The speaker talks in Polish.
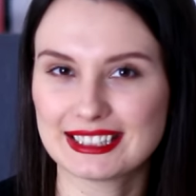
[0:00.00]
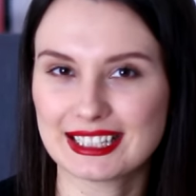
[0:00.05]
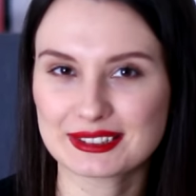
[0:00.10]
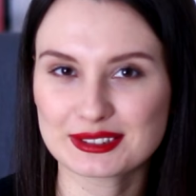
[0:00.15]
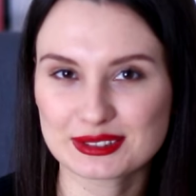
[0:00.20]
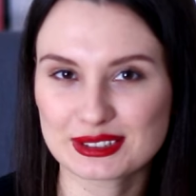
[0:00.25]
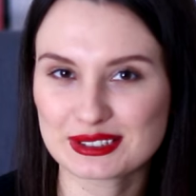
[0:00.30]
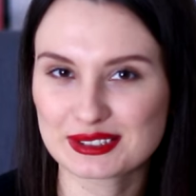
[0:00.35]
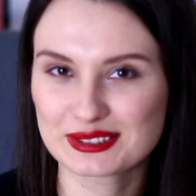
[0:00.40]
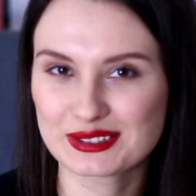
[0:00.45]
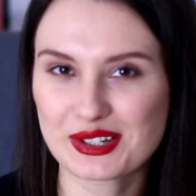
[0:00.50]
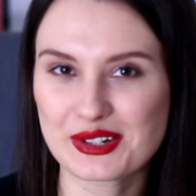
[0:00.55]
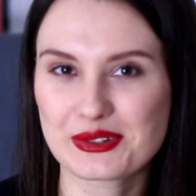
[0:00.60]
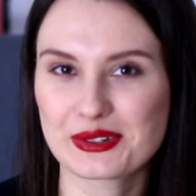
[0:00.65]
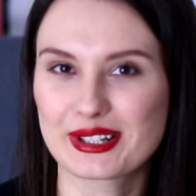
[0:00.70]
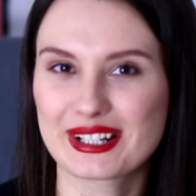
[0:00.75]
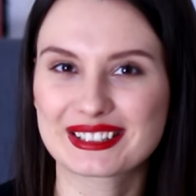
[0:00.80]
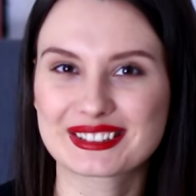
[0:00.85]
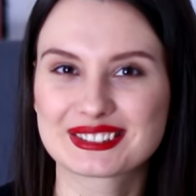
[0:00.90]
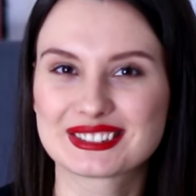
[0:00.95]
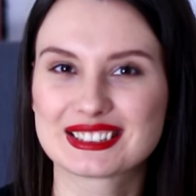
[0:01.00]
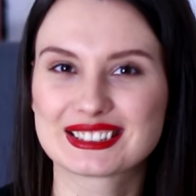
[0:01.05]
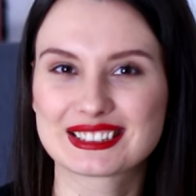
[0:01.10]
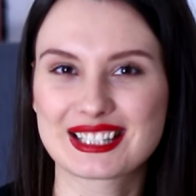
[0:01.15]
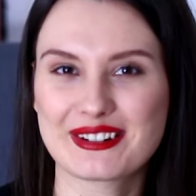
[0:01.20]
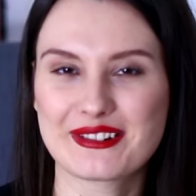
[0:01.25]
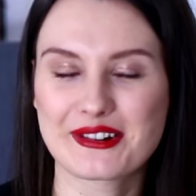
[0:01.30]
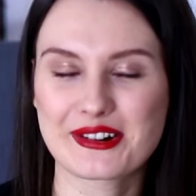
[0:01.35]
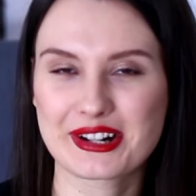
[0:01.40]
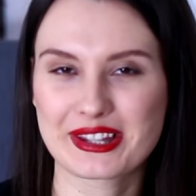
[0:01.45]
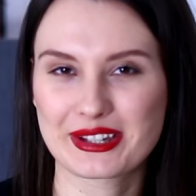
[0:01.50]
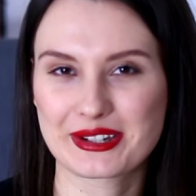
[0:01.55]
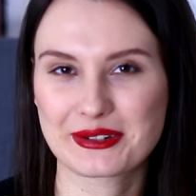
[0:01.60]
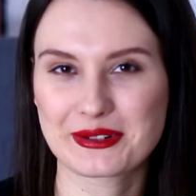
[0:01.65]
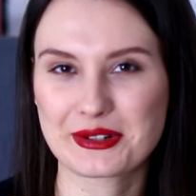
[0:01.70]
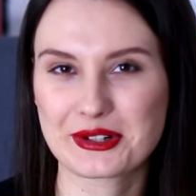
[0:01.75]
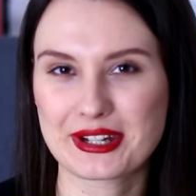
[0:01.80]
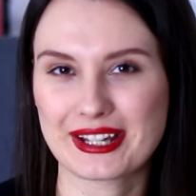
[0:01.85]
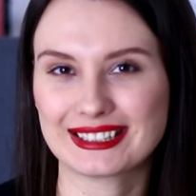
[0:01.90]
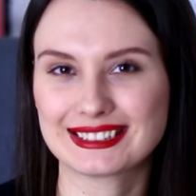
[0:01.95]
Jak do tego doszło, jak to się stało, że to
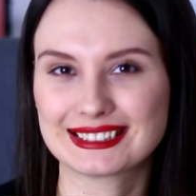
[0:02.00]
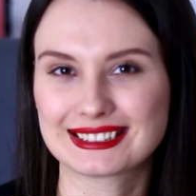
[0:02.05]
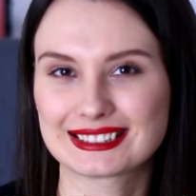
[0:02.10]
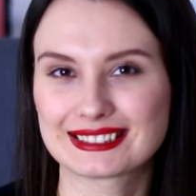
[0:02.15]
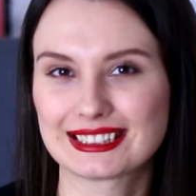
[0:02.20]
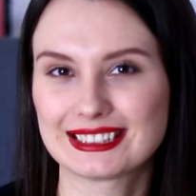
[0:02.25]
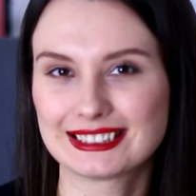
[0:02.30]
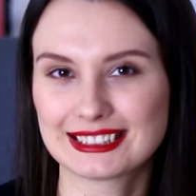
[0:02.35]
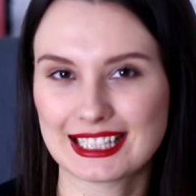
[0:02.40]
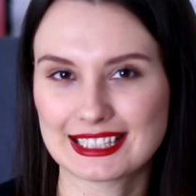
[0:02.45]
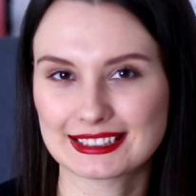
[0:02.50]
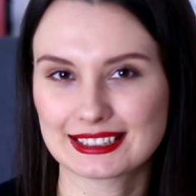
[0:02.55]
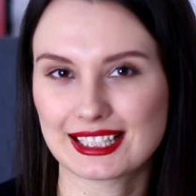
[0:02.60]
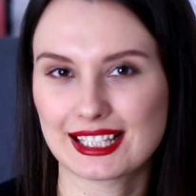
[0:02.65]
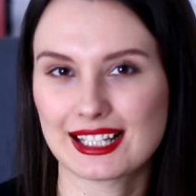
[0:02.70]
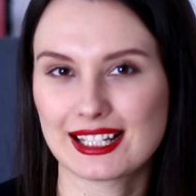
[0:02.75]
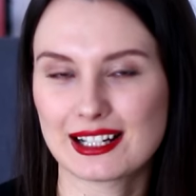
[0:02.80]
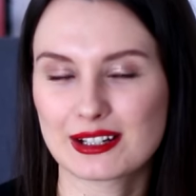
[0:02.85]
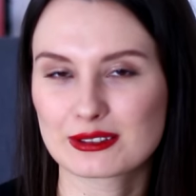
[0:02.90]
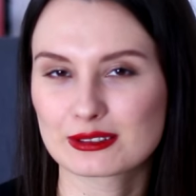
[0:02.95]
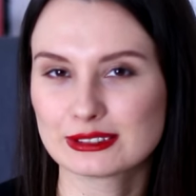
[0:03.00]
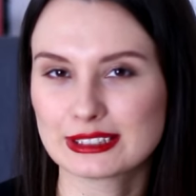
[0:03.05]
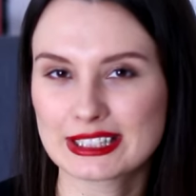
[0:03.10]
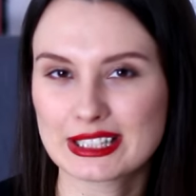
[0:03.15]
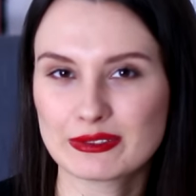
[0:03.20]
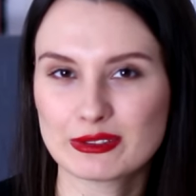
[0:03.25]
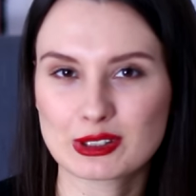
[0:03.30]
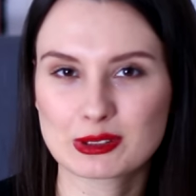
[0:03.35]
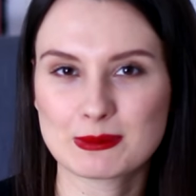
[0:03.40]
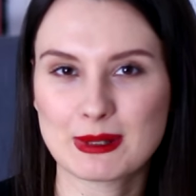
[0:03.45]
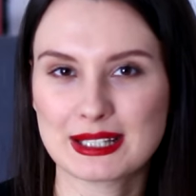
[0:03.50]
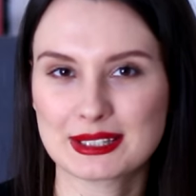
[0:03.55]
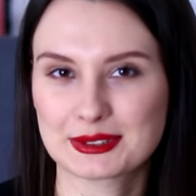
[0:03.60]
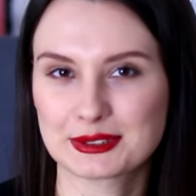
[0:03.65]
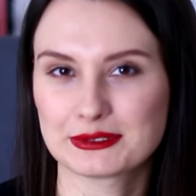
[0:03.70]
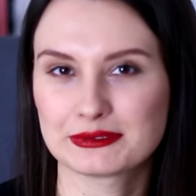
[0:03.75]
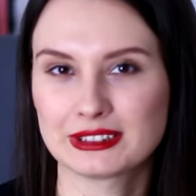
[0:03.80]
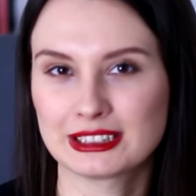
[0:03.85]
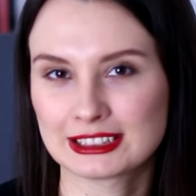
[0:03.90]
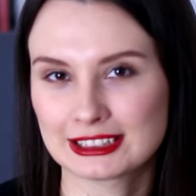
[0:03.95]
już jest ten czas na oglądanie
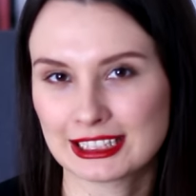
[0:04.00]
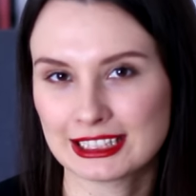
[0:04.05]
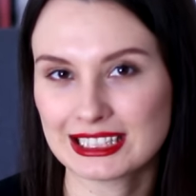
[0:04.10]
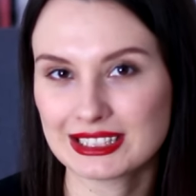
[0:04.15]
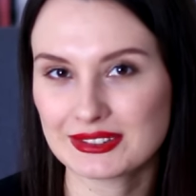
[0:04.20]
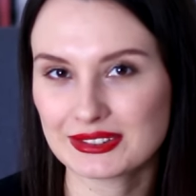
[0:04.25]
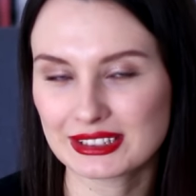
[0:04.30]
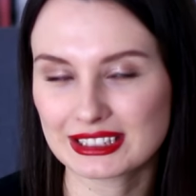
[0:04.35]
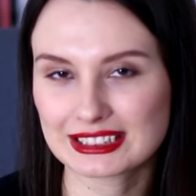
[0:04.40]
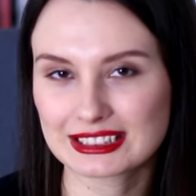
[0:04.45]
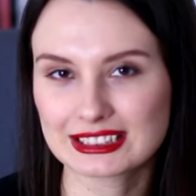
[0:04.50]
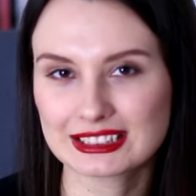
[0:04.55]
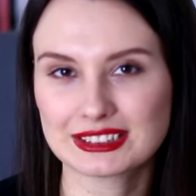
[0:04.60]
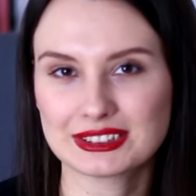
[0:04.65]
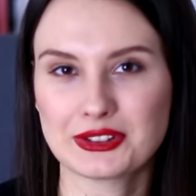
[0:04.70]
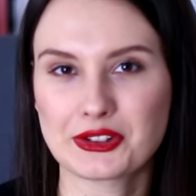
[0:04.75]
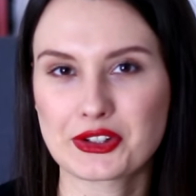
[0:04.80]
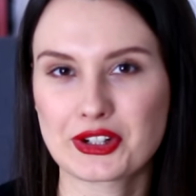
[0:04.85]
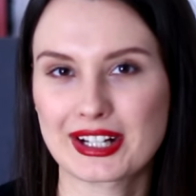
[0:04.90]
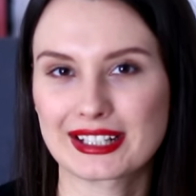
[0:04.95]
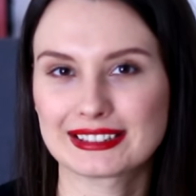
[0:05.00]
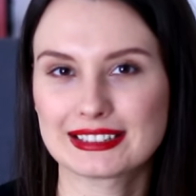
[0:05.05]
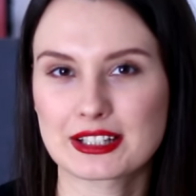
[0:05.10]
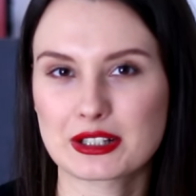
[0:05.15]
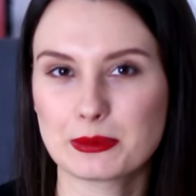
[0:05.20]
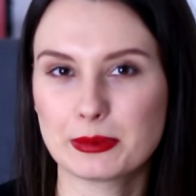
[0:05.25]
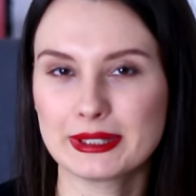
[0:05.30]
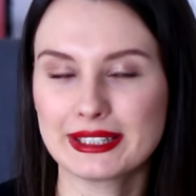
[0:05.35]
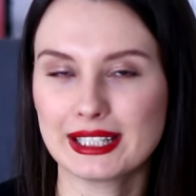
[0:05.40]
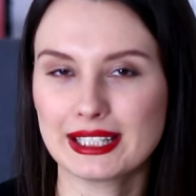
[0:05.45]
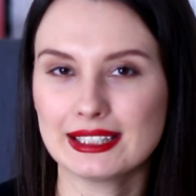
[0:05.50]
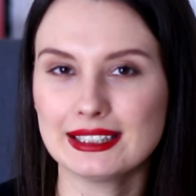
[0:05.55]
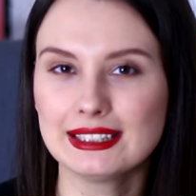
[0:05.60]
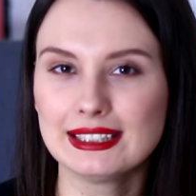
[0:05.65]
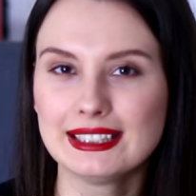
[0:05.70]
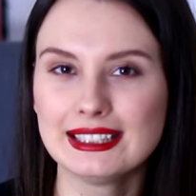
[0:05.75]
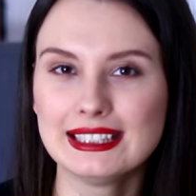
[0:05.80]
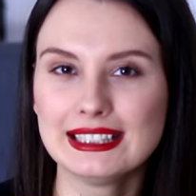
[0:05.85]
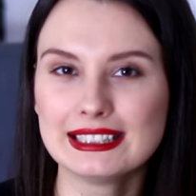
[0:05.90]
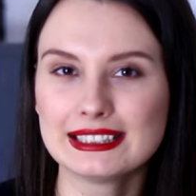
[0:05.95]
vlogmasów, na czytanie świątecznych książek, na robienie
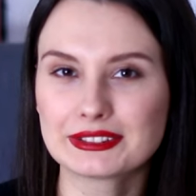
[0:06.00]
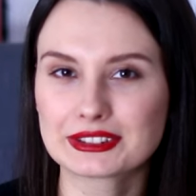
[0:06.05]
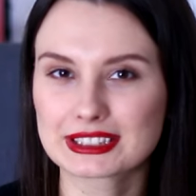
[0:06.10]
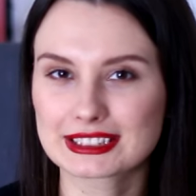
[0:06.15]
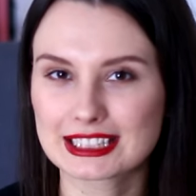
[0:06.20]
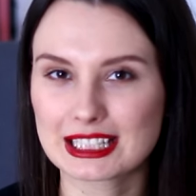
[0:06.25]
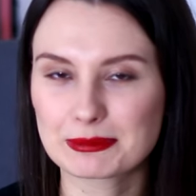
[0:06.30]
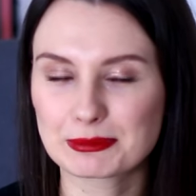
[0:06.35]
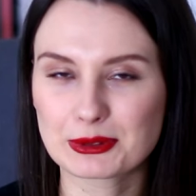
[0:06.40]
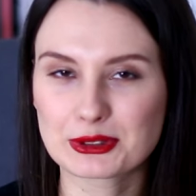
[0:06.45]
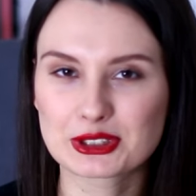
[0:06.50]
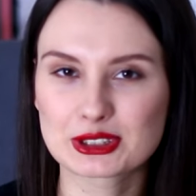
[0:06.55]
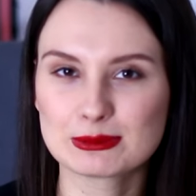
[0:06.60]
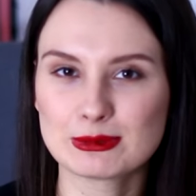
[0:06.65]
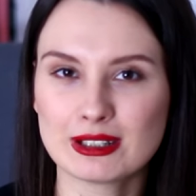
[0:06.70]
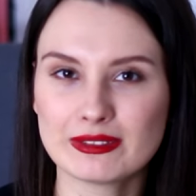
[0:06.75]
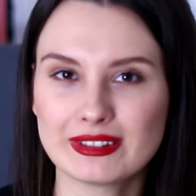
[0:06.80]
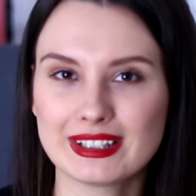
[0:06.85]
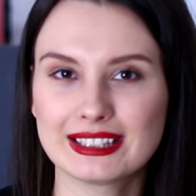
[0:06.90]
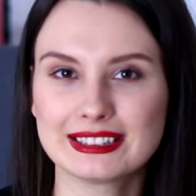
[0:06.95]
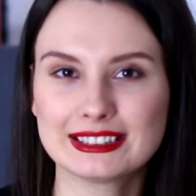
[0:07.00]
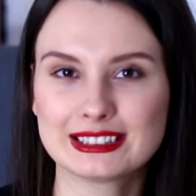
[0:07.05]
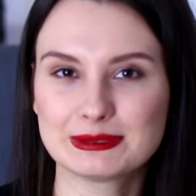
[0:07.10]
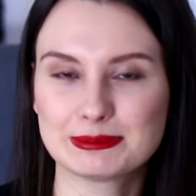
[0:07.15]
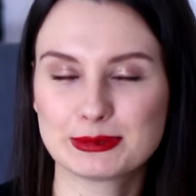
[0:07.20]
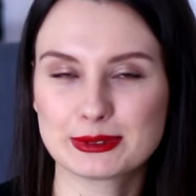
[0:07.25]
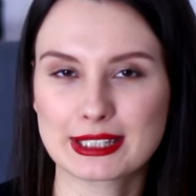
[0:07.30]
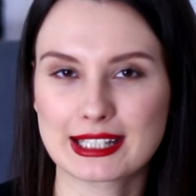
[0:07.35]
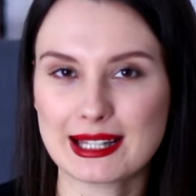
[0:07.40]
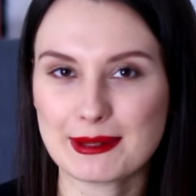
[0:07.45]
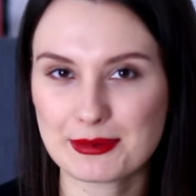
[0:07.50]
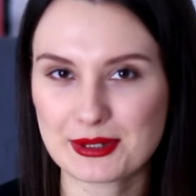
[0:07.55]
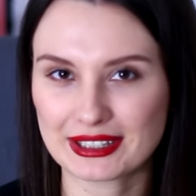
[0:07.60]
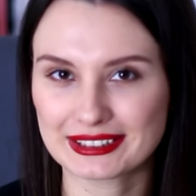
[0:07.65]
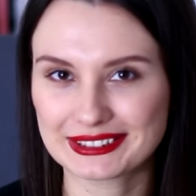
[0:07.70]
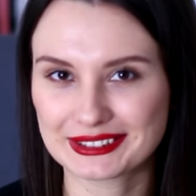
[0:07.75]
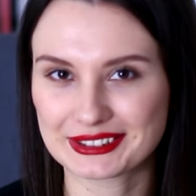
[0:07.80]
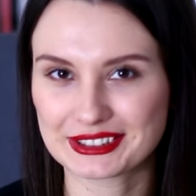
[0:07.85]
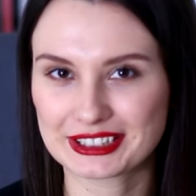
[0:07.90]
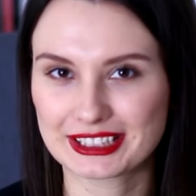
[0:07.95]
wszystkich podsumowań typu najlepsze
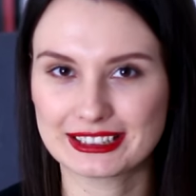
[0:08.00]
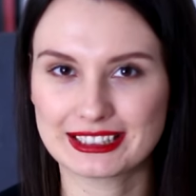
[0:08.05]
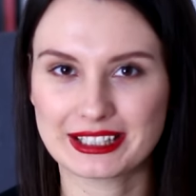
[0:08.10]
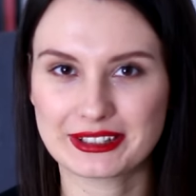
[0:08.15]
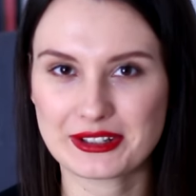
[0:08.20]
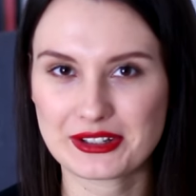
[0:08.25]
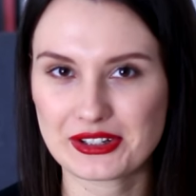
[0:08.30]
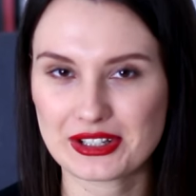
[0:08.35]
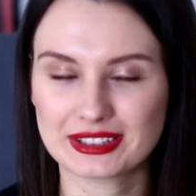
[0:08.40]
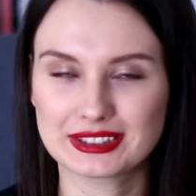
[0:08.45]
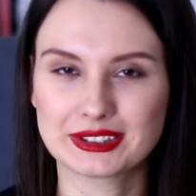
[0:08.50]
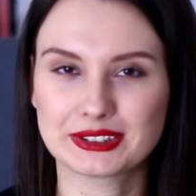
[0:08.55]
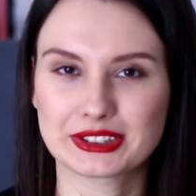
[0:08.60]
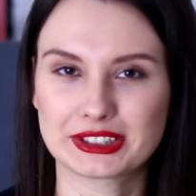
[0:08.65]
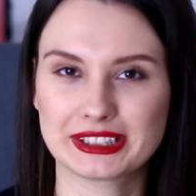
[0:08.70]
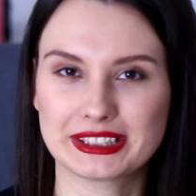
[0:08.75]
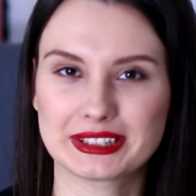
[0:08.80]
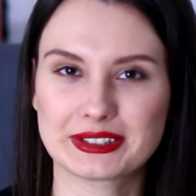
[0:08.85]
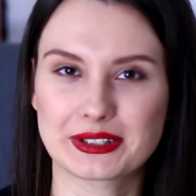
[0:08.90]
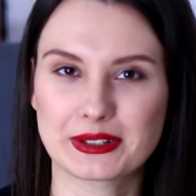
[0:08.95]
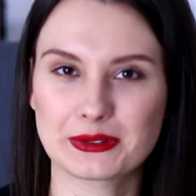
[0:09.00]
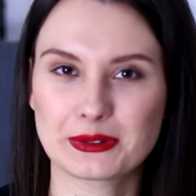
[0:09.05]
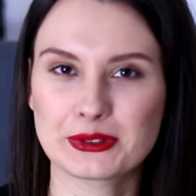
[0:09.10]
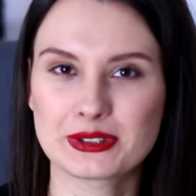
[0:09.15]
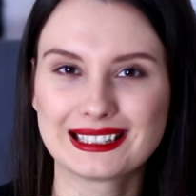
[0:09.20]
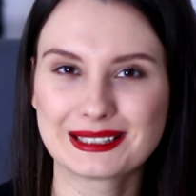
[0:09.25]
książki, najgorsze książki tego roku.